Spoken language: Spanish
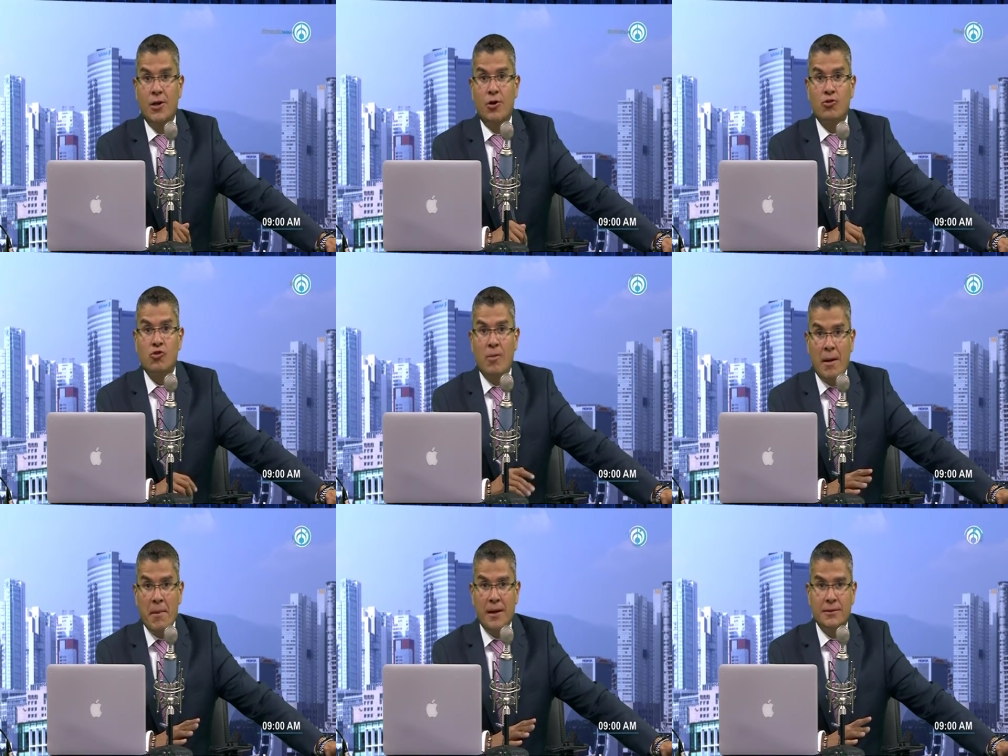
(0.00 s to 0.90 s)
Los
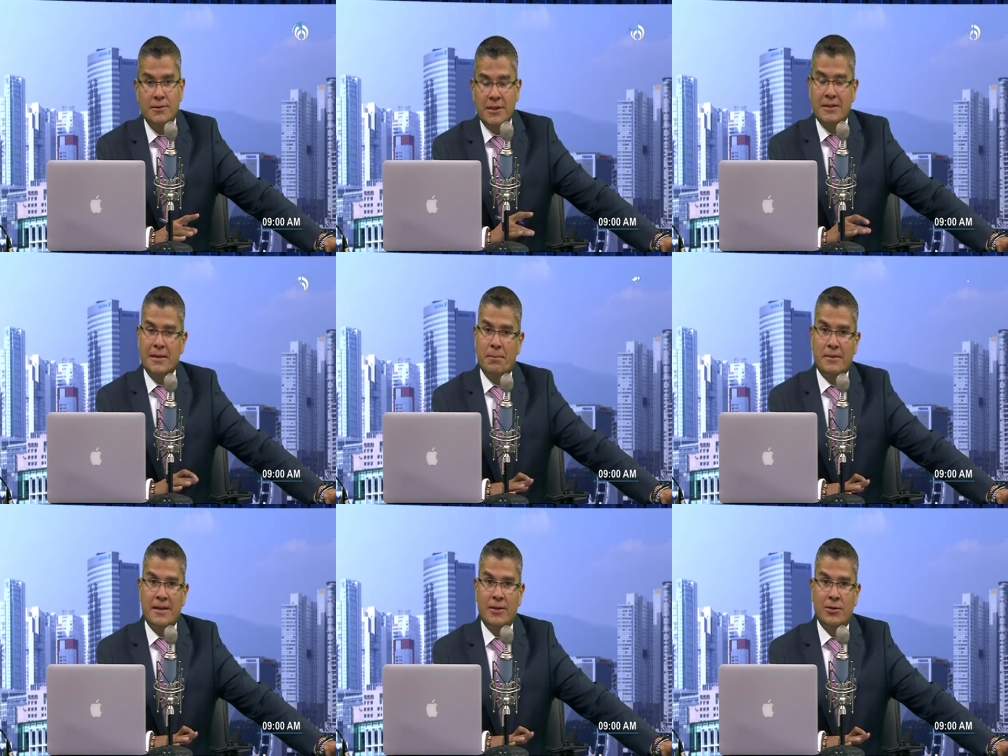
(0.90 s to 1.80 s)
Obama se le están
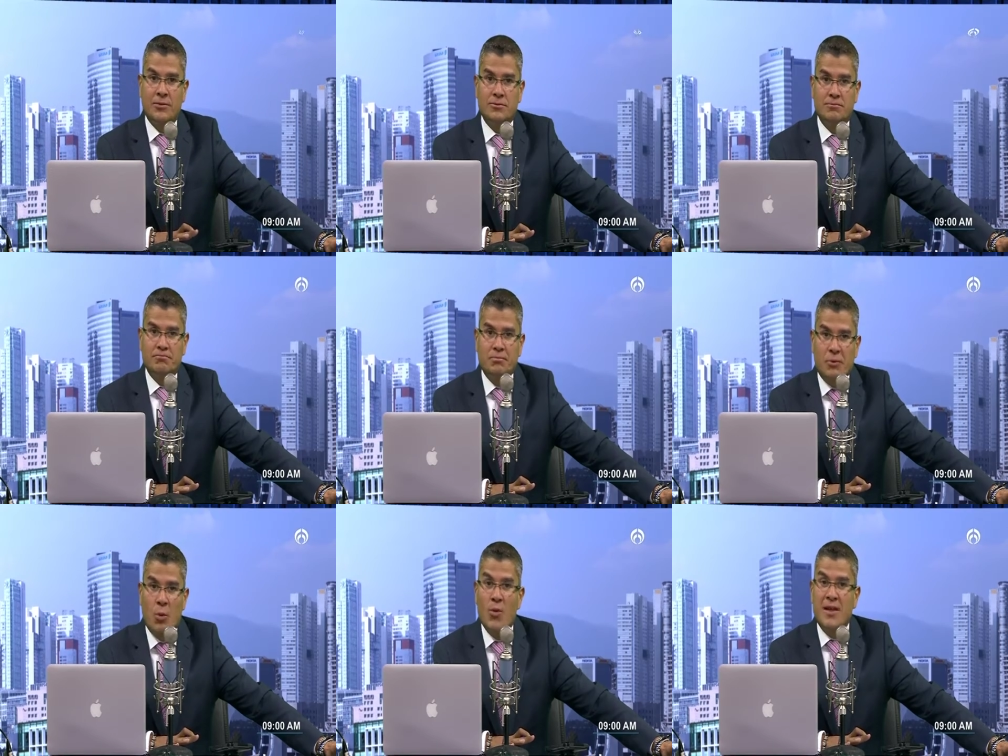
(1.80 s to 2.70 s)
pasando,
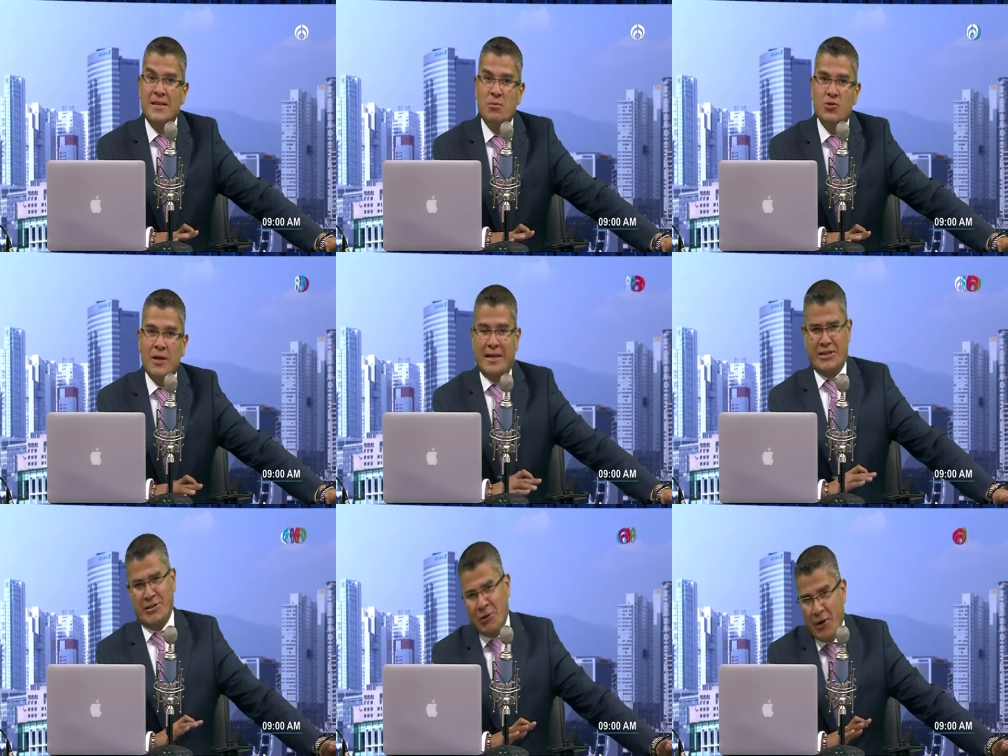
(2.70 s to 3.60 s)
como decimos,
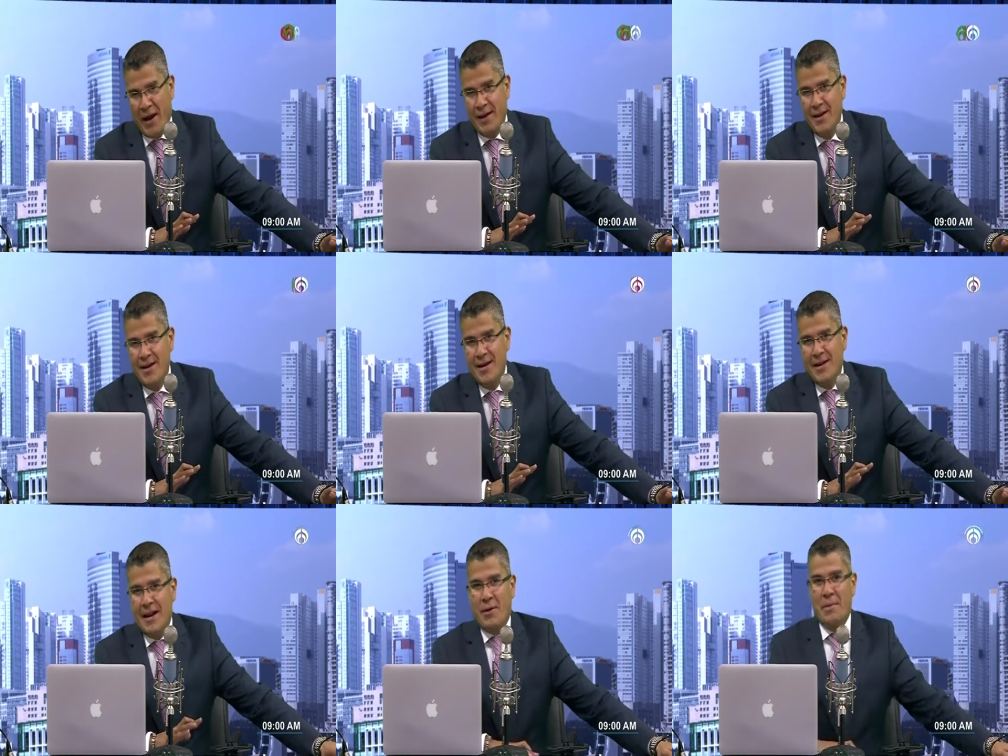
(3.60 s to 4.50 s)
cachetona.
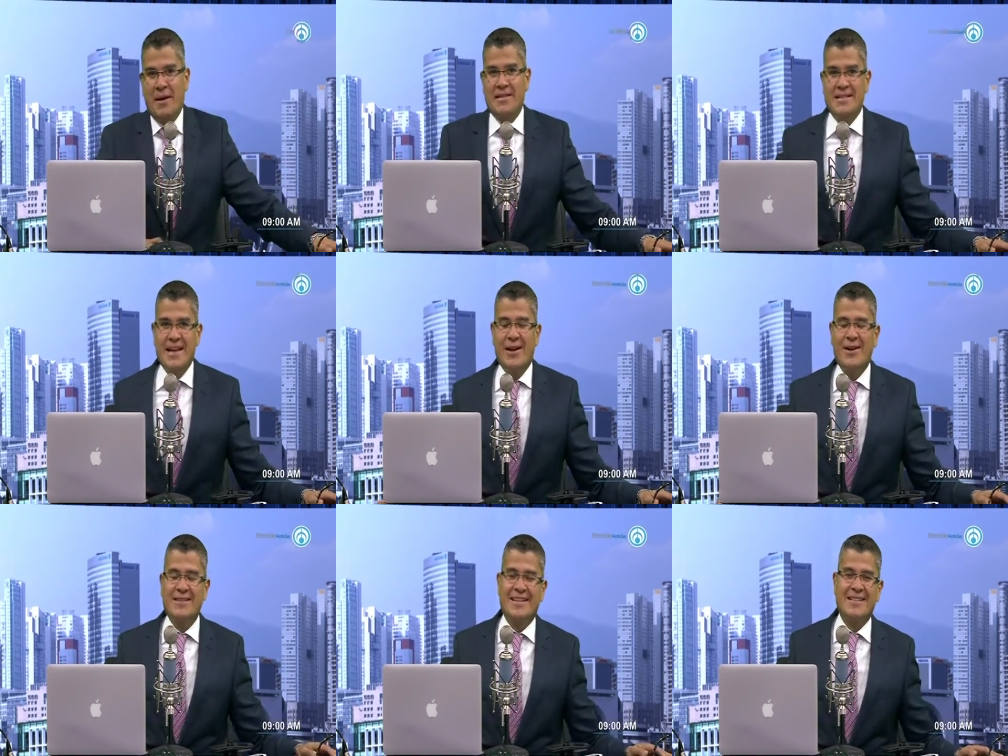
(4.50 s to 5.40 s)
Laura Pérez Cisneros,